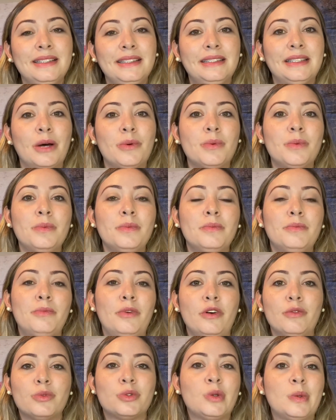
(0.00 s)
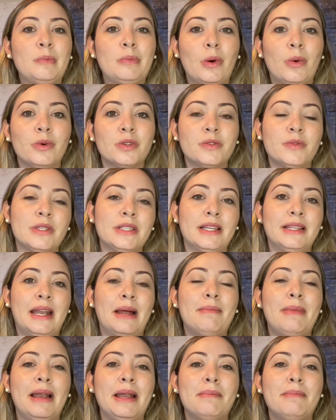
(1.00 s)
Então, vamos supor, se você
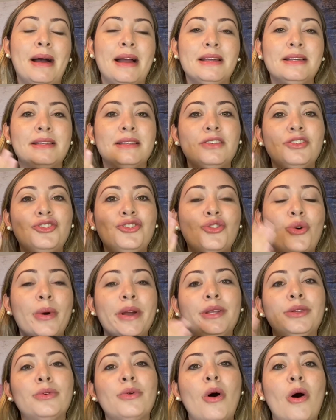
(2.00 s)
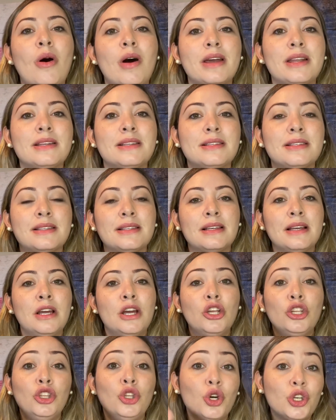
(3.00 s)
trabalha mais de 8 horas
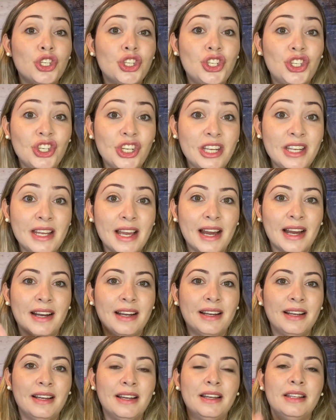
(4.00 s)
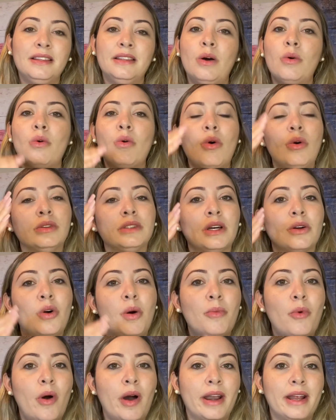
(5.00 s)
no dia, não conta
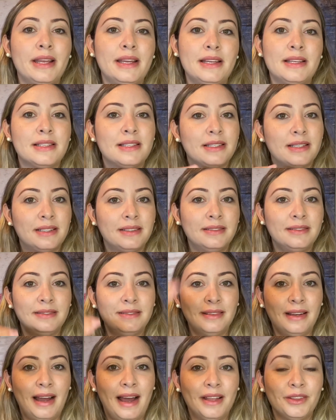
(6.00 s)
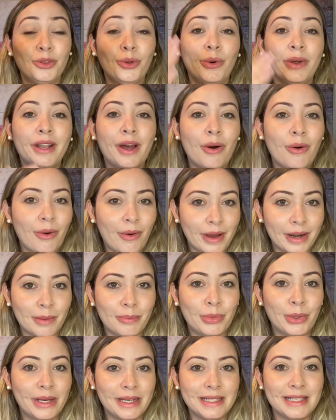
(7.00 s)
como hora extra a nona hora,
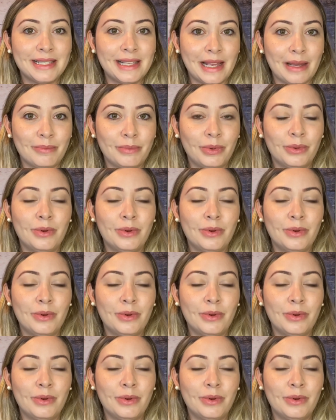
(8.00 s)
por exemplo.